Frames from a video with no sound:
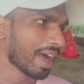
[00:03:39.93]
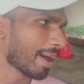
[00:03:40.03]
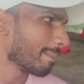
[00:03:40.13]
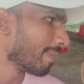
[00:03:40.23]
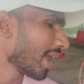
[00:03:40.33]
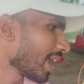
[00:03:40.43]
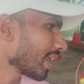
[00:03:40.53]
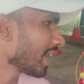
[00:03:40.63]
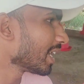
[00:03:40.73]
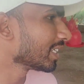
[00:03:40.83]
अब
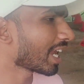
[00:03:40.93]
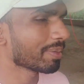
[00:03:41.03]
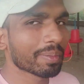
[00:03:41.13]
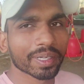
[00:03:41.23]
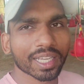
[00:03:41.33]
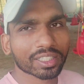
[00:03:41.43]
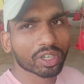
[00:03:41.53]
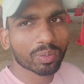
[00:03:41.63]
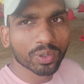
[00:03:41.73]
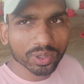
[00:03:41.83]
बारह हजार में भैया
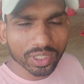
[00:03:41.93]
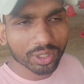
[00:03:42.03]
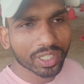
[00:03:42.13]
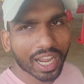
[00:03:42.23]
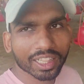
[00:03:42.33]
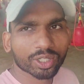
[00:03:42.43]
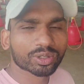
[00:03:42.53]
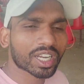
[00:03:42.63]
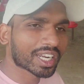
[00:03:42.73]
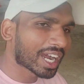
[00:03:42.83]
चलो भूसी जो डालते हो
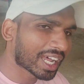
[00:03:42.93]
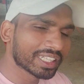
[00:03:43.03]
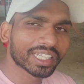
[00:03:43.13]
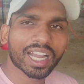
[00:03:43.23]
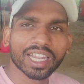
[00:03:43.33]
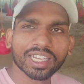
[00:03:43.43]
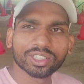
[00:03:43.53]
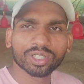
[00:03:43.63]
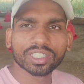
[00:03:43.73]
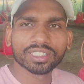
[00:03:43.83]
उसका खाद निकाल
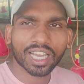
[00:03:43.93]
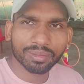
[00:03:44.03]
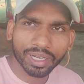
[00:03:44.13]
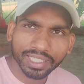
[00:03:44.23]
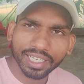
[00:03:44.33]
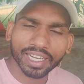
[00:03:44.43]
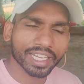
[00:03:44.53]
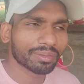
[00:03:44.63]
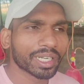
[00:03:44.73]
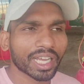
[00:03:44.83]
लेते हो किसान भाई है
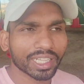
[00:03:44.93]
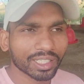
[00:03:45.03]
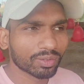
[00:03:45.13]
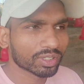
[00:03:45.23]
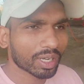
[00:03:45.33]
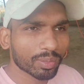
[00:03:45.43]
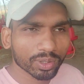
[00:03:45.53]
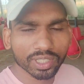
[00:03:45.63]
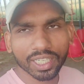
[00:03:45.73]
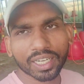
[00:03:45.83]
खेत में डाल दिए उसका
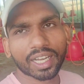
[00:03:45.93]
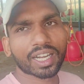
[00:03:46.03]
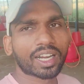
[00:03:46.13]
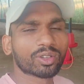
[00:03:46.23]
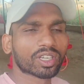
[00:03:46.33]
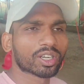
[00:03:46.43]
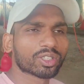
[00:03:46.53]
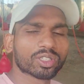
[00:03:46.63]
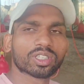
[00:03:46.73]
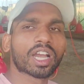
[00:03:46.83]
भूसी का ना काउंट करो
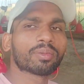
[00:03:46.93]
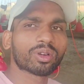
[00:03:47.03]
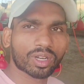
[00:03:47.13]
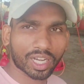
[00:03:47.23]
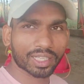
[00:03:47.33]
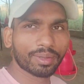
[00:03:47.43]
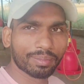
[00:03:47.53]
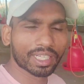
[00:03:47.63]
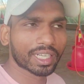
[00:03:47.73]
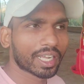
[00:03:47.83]
क्योंकि आपको खाद भी
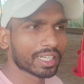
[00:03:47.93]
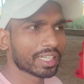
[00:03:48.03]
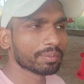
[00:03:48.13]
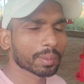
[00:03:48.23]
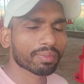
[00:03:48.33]
मिल जा रही है